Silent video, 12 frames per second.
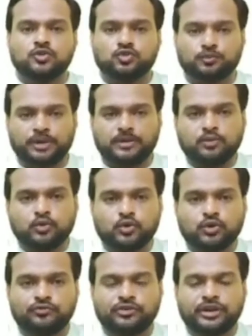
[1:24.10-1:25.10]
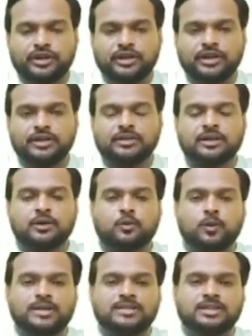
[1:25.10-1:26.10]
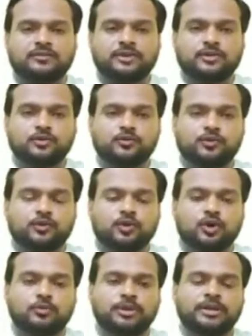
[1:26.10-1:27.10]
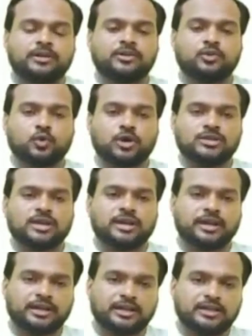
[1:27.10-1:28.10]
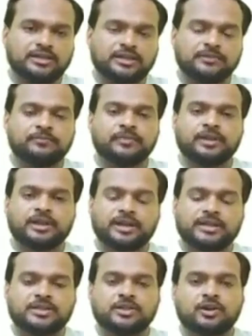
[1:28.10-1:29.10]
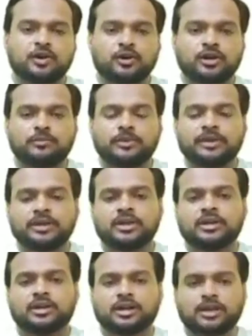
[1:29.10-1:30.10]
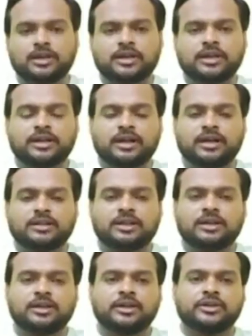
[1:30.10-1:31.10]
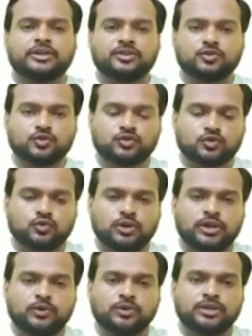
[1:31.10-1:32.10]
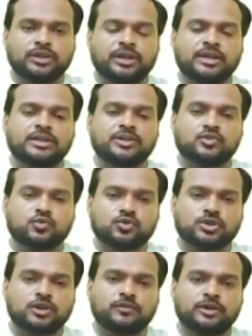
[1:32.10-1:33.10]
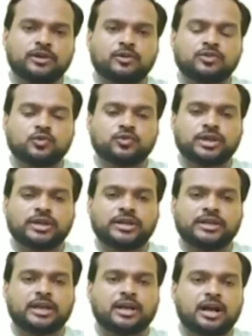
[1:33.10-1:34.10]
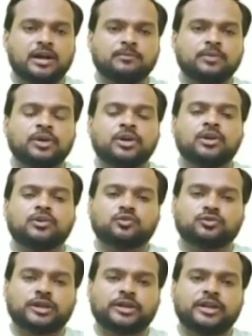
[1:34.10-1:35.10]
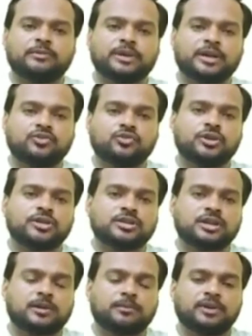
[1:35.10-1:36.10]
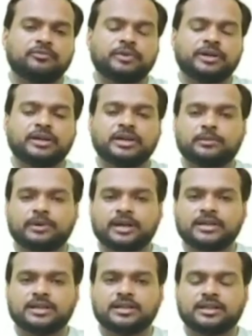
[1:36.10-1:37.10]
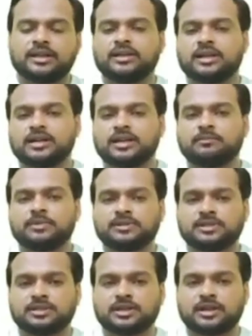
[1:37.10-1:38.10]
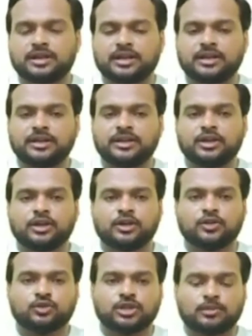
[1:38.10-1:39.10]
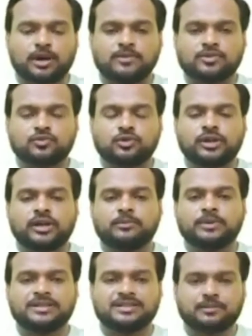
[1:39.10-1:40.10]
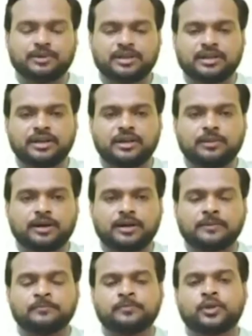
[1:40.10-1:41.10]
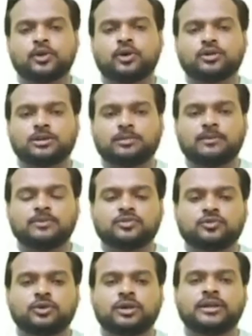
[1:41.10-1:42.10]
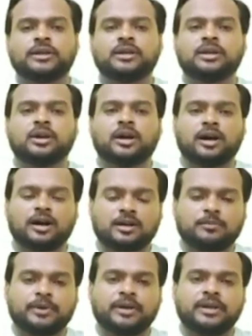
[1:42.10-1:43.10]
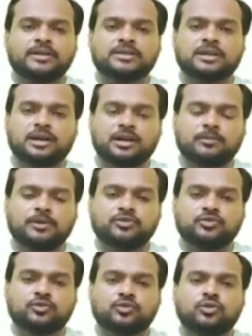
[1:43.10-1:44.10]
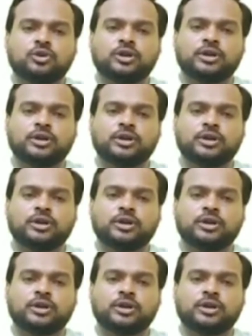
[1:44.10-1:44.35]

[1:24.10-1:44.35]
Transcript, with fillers: सुप्रीम कोर्ट ऑफ इंडिया ने 1724 ऑब्लिक 2021 के इस ऑर्डर में क्लियरली कहा था कि जो स्कूलें होती है ये सोशल वर्क और सोसाइटी के काम सोसाइटी में एजुकेशन अपलिफमेंट के लिए बनाई जाती है ना कि बिज़नेस करने के लिए तो तमाम स्कूलें अपनी जिम्मेदारी निभाएं और तमाम स्कूलें हर पेरेंट्स हर बच्चों को